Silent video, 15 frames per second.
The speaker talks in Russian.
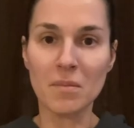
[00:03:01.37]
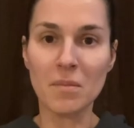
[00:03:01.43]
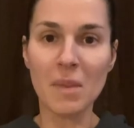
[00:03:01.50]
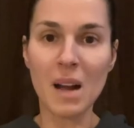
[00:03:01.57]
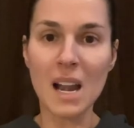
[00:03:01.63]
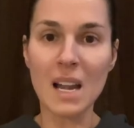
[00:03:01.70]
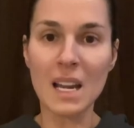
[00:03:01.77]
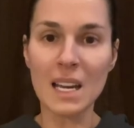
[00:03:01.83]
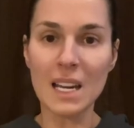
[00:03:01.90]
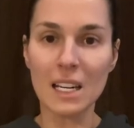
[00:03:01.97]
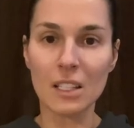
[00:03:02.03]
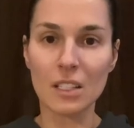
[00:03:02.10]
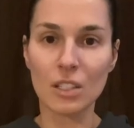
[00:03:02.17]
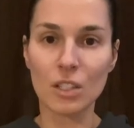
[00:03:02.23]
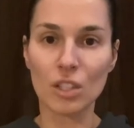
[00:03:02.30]

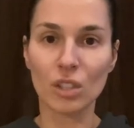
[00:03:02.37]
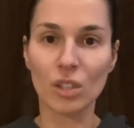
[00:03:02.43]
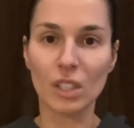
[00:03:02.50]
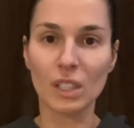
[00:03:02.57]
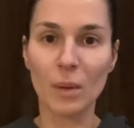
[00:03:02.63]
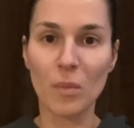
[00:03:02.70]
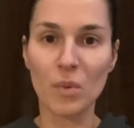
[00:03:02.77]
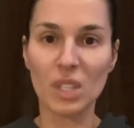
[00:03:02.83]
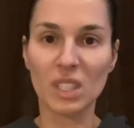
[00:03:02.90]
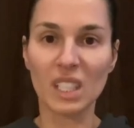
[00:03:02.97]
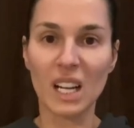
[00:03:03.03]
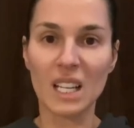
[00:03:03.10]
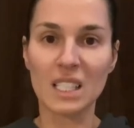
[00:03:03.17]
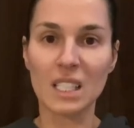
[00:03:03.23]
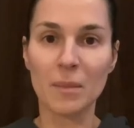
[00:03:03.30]
молились, что это будет
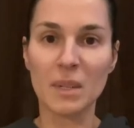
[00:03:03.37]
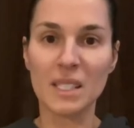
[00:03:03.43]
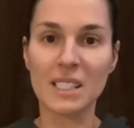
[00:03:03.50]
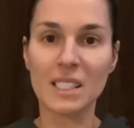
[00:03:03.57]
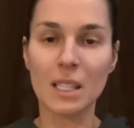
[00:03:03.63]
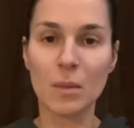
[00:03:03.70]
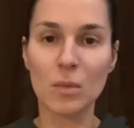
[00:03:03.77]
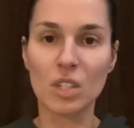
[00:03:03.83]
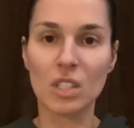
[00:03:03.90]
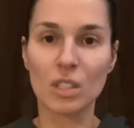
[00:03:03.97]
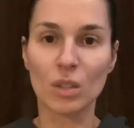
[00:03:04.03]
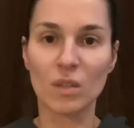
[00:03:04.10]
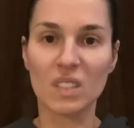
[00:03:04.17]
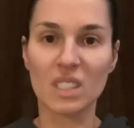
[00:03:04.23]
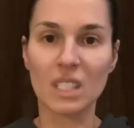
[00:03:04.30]
хотя бы 7
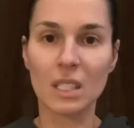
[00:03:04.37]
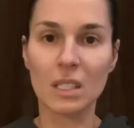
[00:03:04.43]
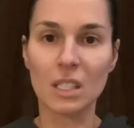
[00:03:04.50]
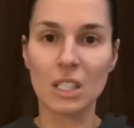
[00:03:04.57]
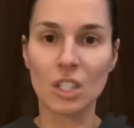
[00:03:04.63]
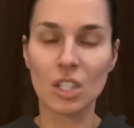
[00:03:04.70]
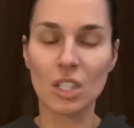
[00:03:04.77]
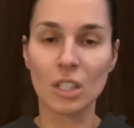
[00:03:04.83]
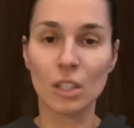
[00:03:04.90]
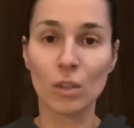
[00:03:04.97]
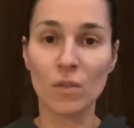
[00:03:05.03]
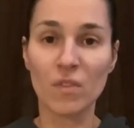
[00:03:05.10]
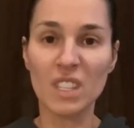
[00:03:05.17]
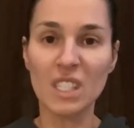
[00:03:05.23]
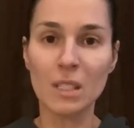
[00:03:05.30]
часов затишья,
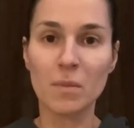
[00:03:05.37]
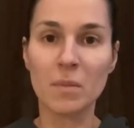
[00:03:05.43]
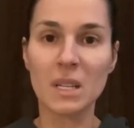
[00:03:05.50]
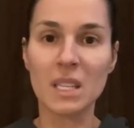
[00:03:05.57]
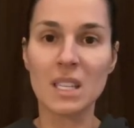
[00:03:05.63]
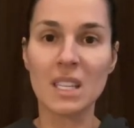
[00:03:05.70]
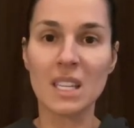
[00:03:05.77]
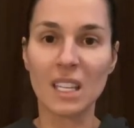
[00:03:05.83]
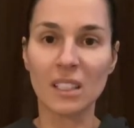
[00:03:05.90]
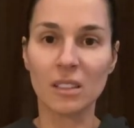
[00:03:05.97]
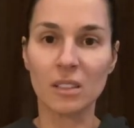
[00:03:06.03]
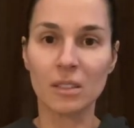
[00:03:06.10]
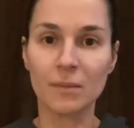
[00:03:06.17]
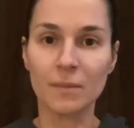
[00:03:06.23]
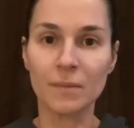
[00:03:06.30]
но, видимо,
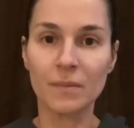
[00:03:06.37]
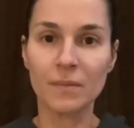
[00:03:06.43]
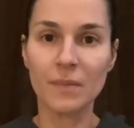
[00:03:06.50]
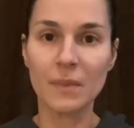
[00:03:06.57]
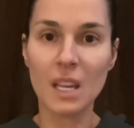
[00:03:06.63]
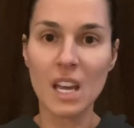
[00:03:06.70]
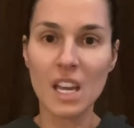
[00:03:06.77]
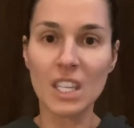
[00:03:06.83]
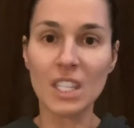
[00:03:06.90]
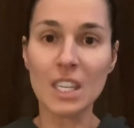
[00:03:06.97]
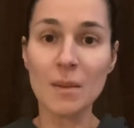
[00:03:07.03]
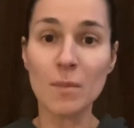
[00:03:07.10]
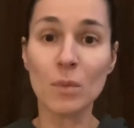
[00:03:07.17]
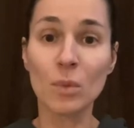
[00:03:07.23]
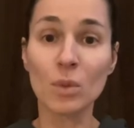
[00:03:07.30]
нет.
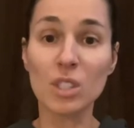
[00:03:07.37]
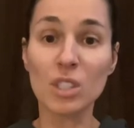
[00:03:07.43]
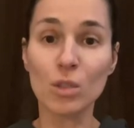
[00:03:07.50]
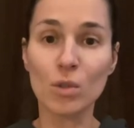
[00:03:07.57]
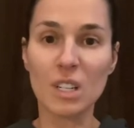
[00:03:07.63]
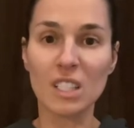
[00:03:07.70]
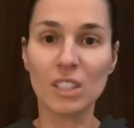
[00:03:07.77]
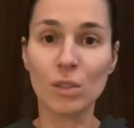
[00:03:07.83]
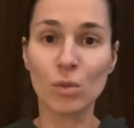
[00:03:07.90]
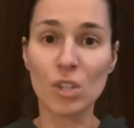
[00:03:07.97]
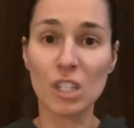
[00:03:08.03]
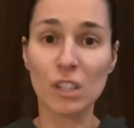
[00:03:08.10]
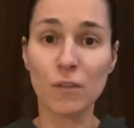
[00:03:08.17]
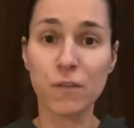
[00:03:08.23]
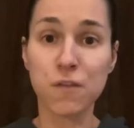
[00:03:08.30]
Ему, сука,
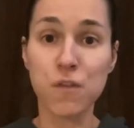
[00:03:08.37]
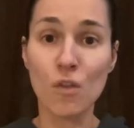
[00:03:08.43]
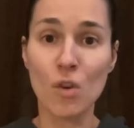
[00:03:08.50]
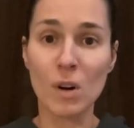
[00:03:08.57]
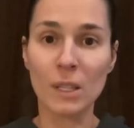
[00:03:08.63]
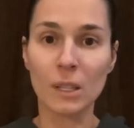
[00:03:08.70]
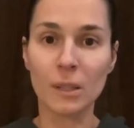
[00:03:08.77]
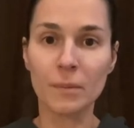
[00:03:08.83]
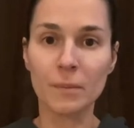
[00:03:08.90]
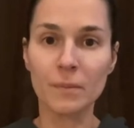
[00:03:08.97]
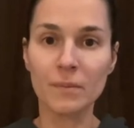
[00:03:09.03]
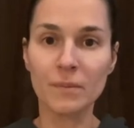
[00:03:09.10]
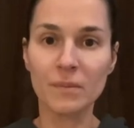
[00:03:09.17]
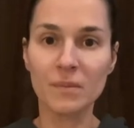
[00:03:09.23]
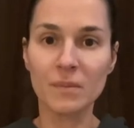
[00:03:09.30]
нужен фон.
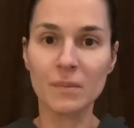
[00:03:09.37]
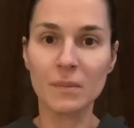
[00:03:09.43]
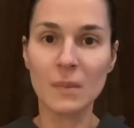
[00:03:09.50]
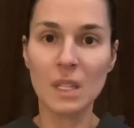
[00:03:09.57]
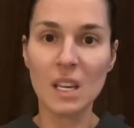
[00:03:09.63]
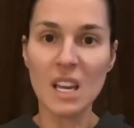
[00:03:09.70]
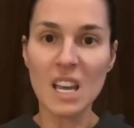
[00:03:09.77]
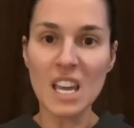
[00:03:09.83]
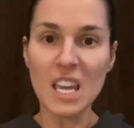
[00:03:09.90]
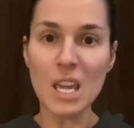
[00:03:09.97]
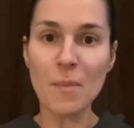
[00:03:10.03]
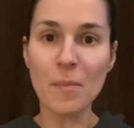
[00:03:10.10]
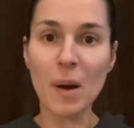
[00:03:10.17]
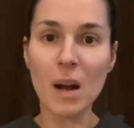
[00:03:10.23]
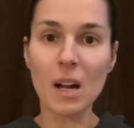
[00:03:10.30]

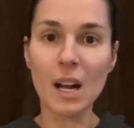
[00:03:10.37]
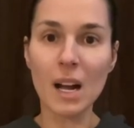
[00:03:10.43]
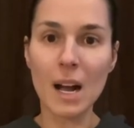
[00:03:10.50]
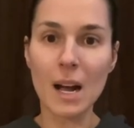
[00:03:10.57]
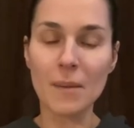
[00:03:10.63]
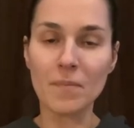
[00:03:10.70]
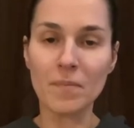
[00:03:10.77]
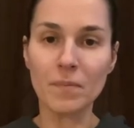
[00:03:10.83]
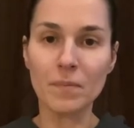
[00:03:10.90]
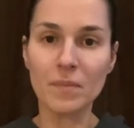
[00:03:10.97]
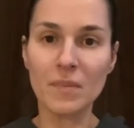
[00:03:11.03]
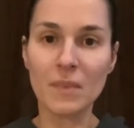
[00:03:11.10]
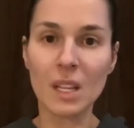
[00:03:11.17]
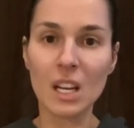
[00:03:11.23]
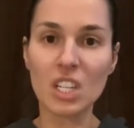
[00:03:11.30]
И пока
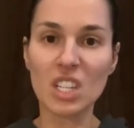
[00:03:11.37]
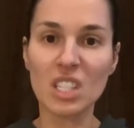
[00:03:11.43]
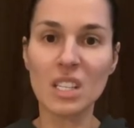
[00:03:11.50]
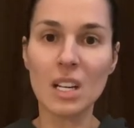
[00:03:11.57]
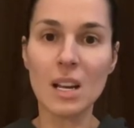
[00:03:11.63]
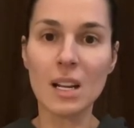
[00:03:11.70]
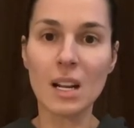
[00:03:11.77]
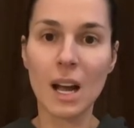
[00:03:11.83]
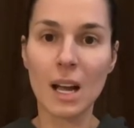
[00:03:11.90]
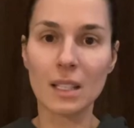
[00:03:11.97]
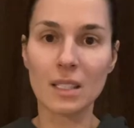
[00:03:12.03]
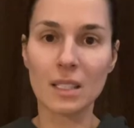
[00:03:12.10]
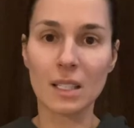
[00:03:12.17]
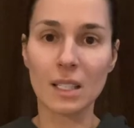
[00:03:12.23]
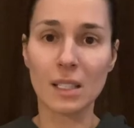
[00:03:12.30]
наши
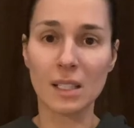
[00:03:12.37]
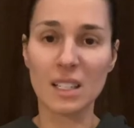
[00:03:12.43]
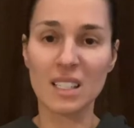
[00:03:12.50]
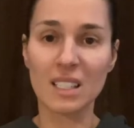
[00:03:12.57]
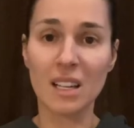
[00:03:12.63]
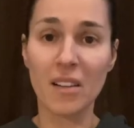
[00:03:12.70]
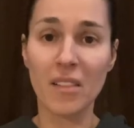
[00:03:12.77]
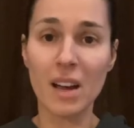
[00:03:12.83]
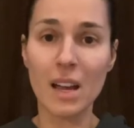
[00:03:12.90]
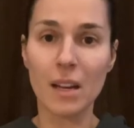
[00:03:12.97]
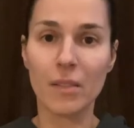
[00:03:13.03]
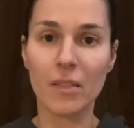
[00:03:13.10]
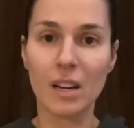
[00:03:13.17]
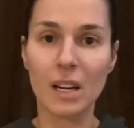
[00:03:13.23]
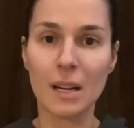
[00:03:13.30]
делегации
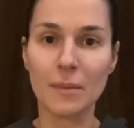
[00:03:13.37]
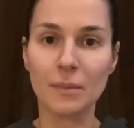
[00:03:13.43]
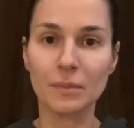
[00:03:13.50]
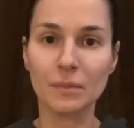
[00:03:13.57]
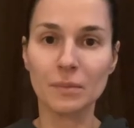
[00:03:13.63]
разговаривали,